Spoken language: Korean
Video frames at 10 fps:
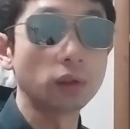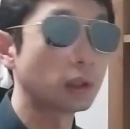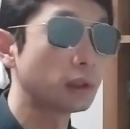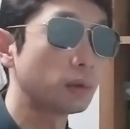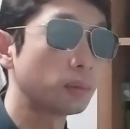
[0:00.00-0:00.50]

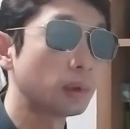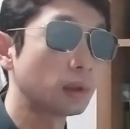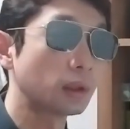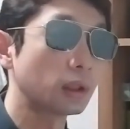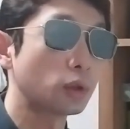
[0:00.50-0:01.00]

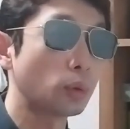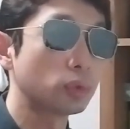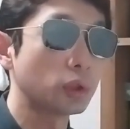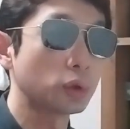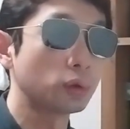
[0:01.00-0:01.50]
15명에게
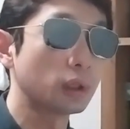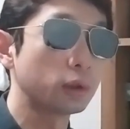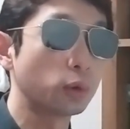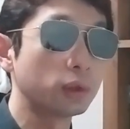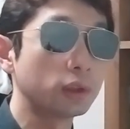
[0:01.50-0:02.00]
전부 다
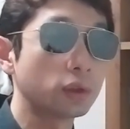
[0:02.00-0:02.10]
전화를 돌린